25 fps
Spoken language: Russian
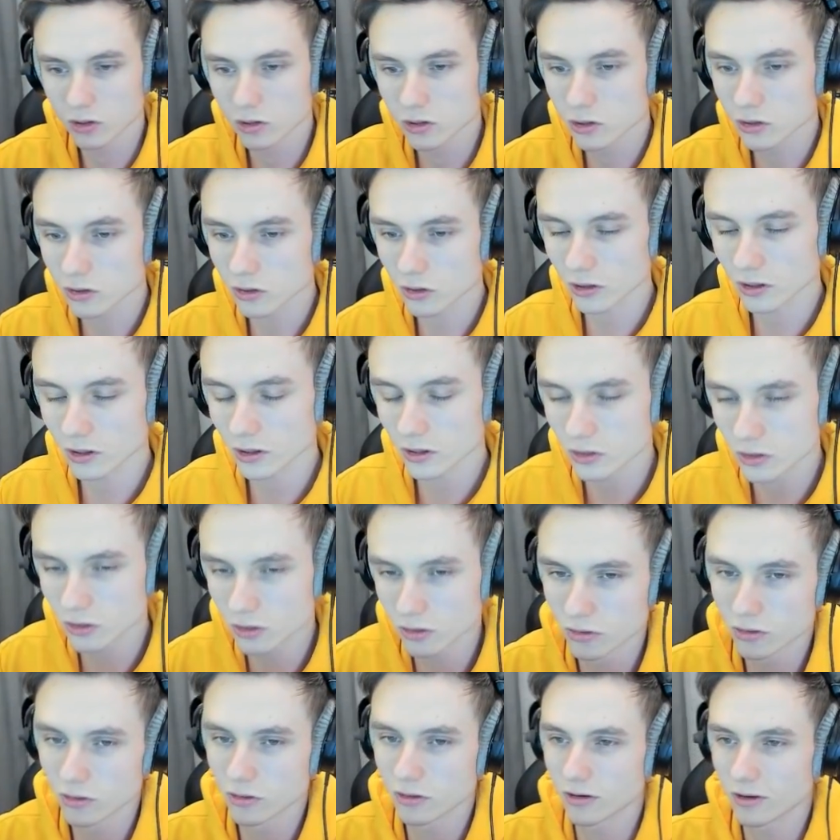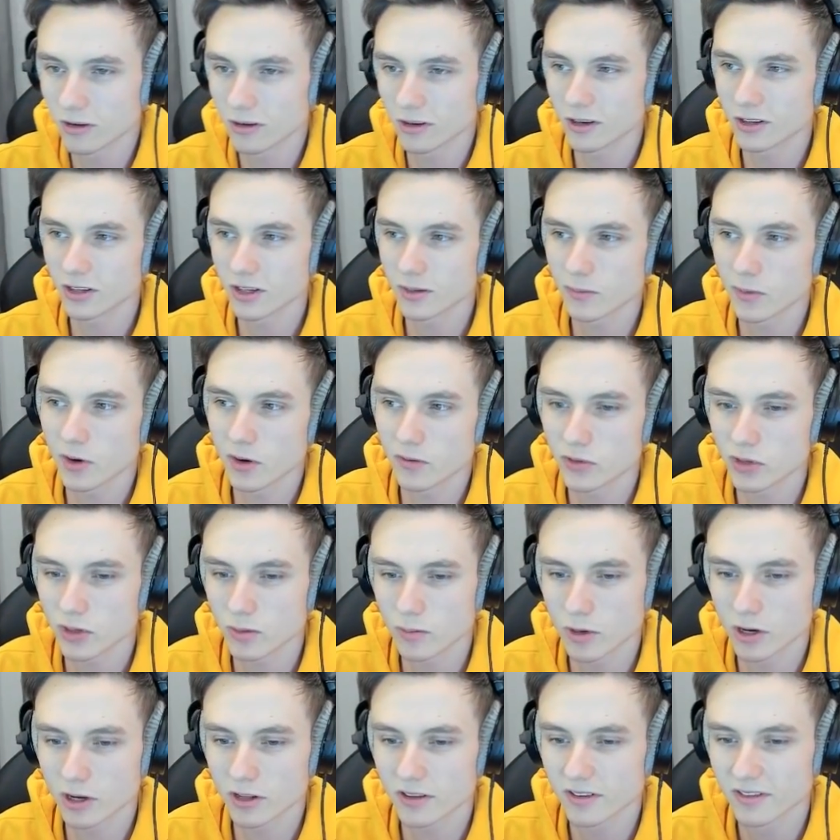Кстати, да, добавьте
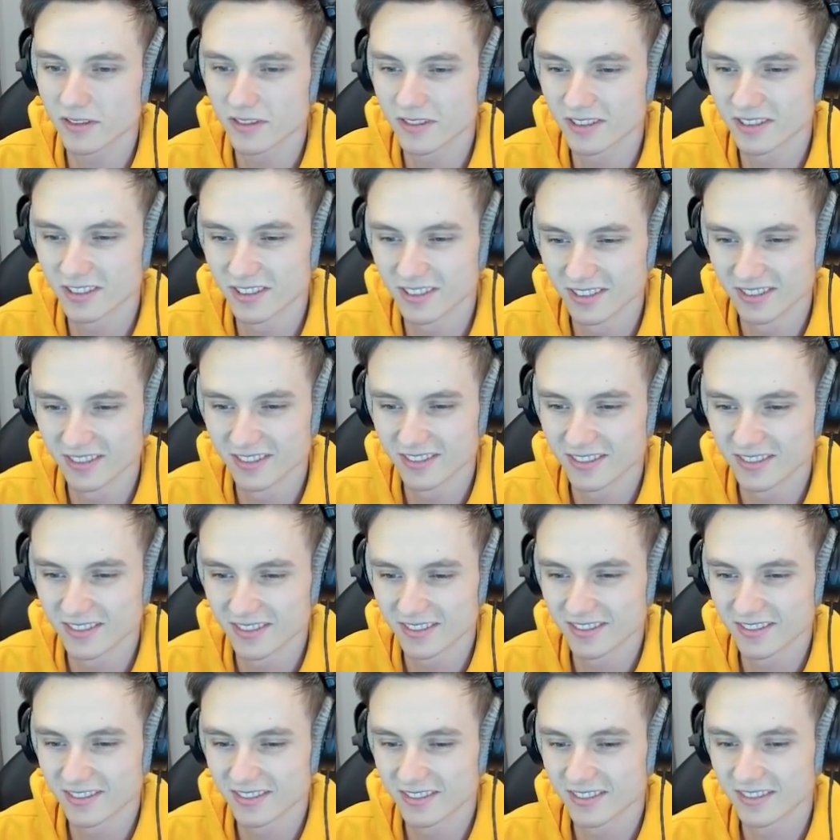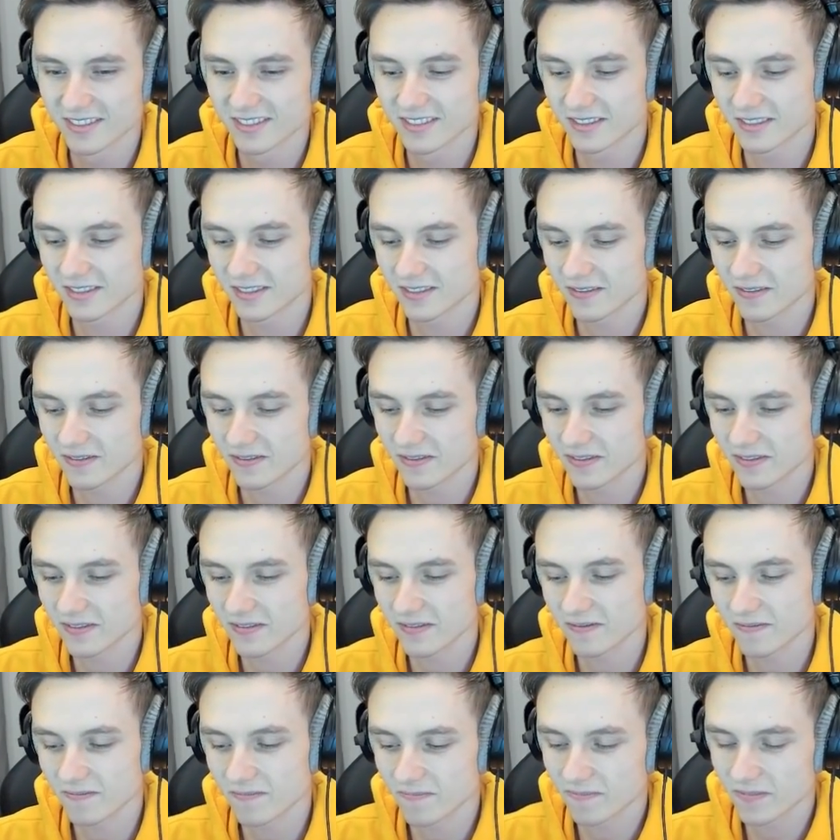обратно. Кстати, насчет старого оружия тоже
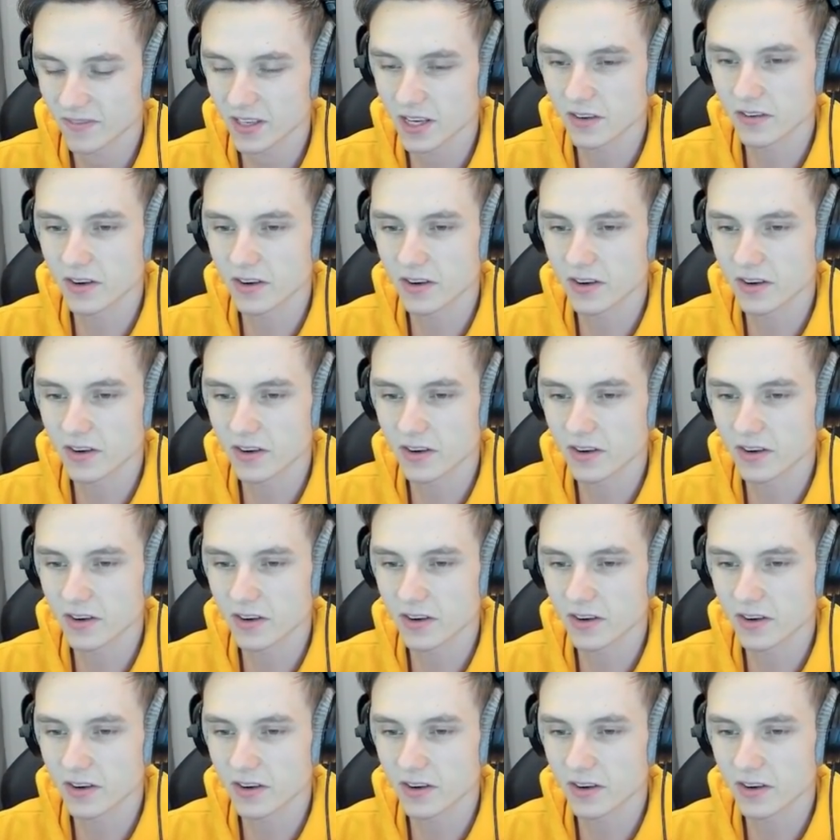интересно. Не,